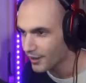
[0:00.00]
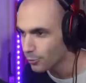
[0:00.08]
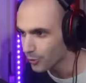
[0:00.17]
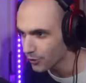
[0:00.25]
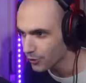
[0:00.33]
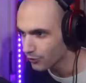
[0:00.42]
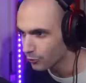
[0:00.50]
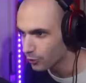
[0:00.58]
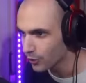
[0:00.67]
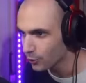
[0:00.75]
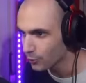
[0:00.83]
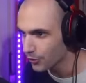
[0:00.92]
recupero io al
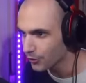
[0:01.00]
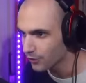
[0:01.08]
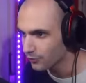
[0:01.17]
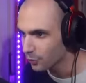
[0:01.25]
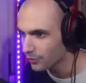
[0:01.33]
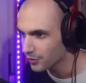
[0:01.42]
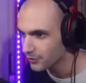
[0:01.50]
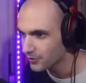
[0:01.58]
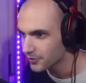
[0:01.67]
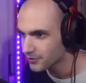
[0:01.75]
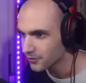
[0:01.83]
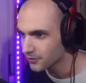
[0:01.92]
volo, recupero io al volo e vado
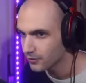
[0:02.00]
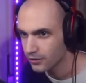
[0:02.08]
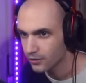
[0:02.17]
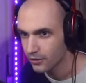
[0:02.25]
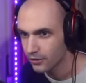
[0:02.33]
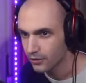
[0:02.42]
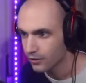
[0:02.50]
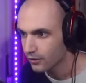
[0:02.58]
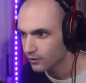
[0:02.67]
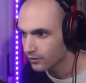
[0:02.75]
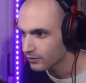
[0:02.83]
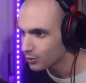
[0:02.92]
indietro.
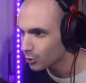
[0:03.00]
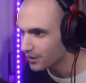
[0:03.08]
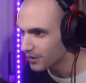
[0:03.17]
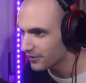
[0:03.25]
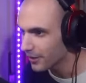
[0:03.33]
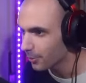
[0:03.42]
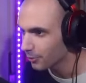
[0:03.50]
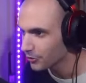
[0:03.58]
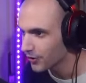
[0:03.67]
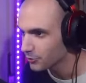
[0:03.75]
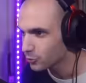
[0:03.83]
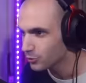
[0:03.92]
Io mi leverei proprio
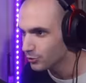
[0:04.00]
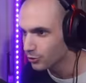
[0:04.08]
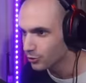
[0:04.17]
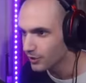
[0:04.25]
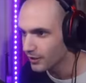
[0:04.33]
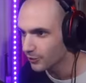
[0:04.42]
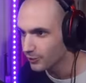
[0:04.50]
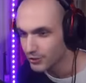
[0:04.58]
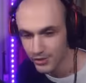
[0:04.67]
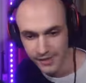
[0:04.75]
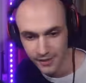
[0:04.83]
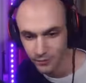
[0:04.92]
dai coglioni che qua
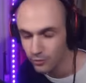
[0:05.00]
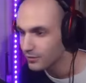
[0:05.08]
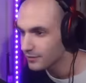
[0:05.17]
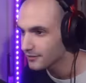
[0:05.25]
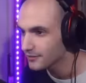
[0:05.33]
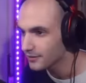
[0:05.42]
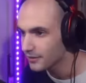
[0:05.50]
ci stavano 80